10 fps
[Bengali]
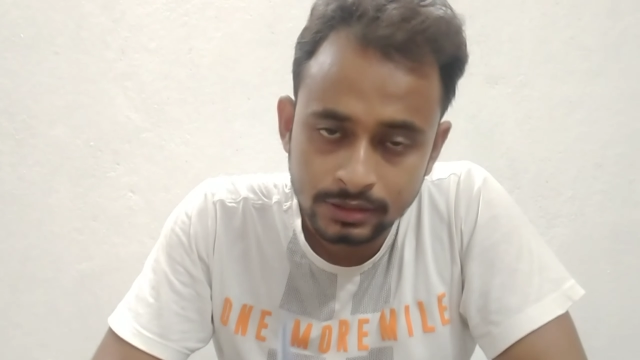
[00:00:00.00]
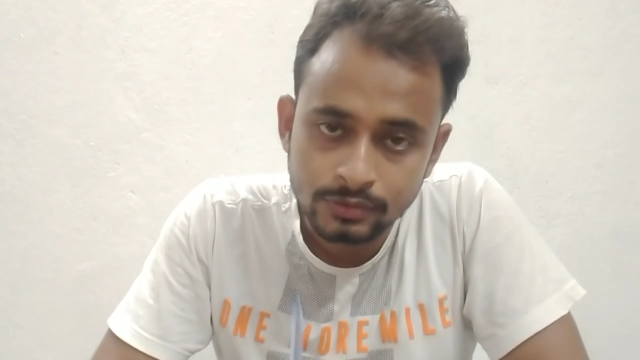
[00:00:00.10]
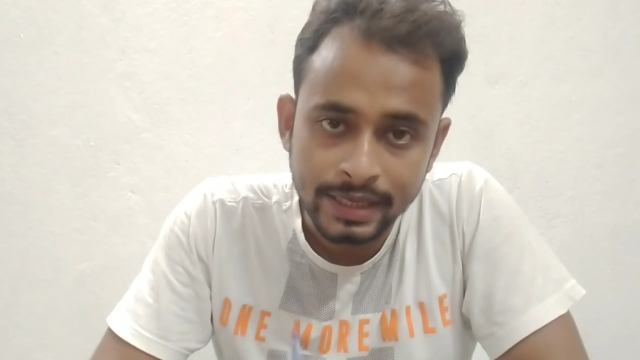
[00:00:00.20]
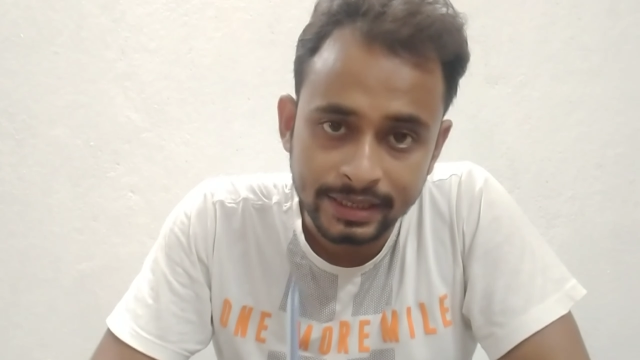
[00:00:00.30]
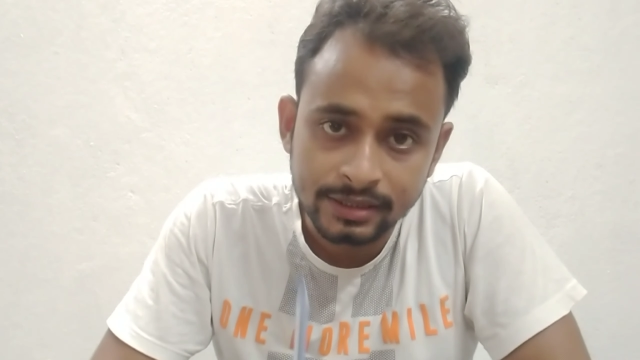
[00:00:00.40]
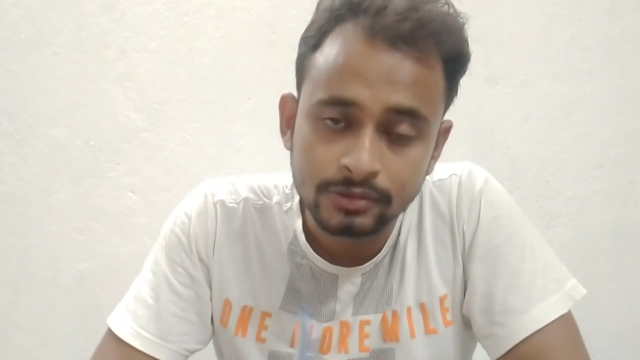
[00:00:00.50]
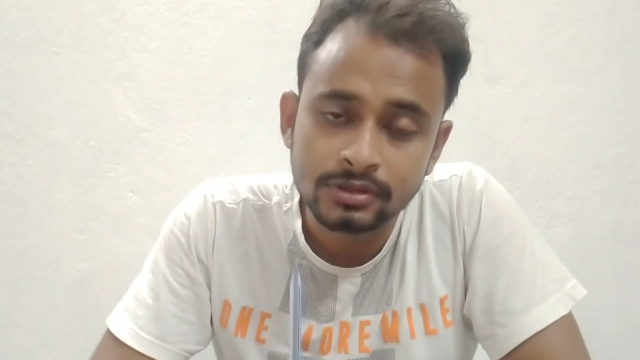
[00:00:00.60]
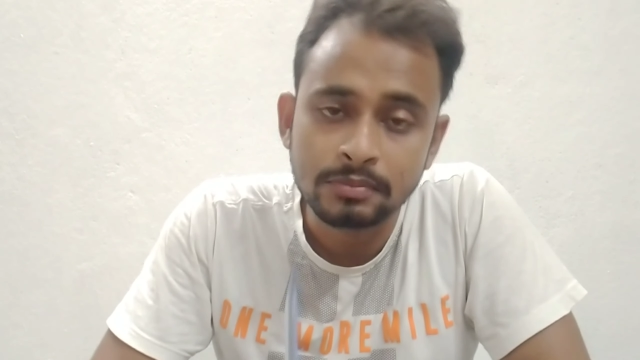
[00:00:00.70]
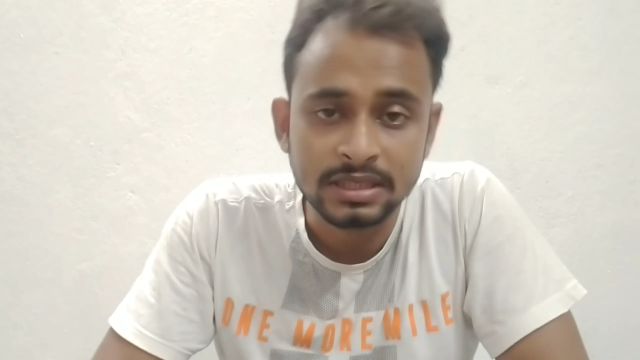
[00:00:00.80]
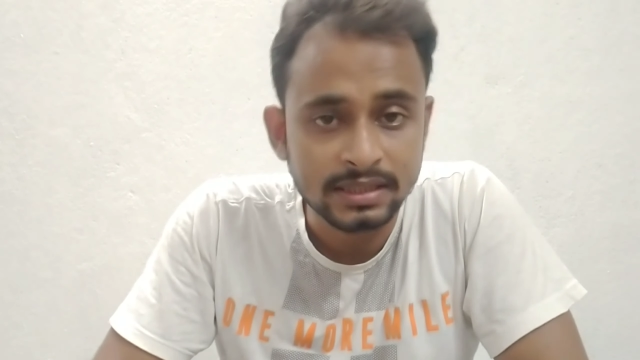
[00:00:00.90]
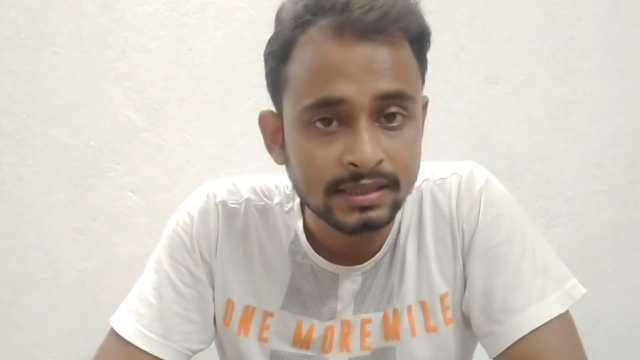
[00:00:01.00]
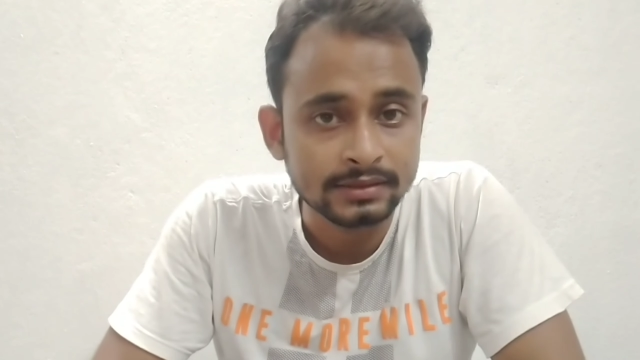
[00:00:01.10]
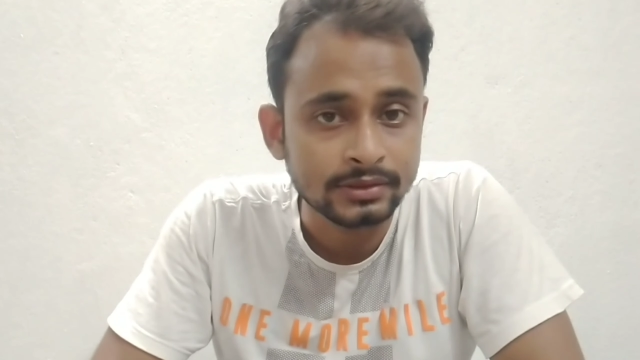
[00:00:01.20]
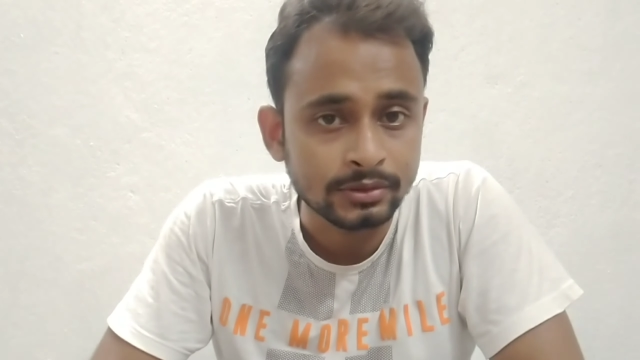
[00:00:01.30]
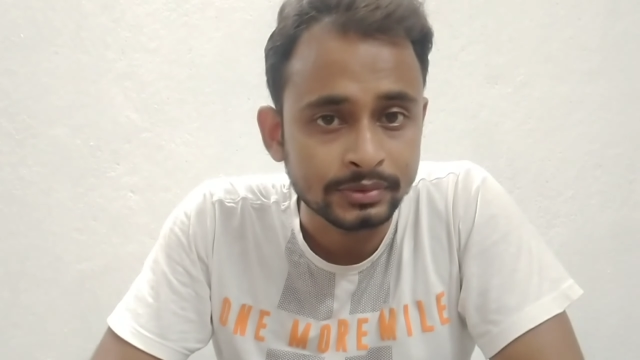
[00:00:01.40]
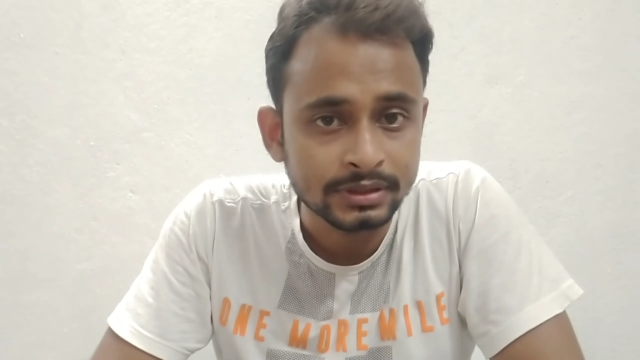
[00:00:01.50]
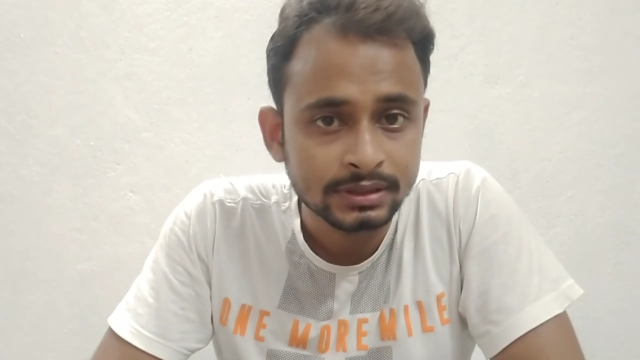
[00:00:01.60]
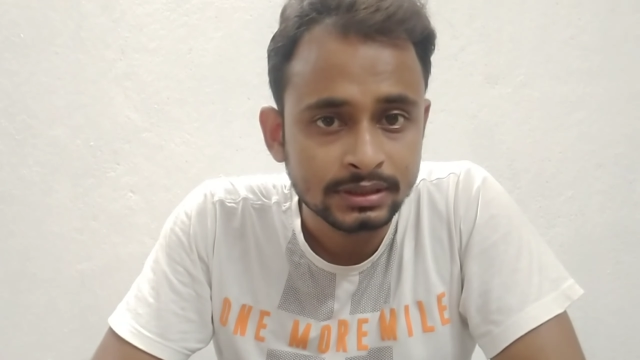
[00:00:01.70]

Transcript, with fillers: কিন্তু একটা কথা মাথায় রাখতে হবে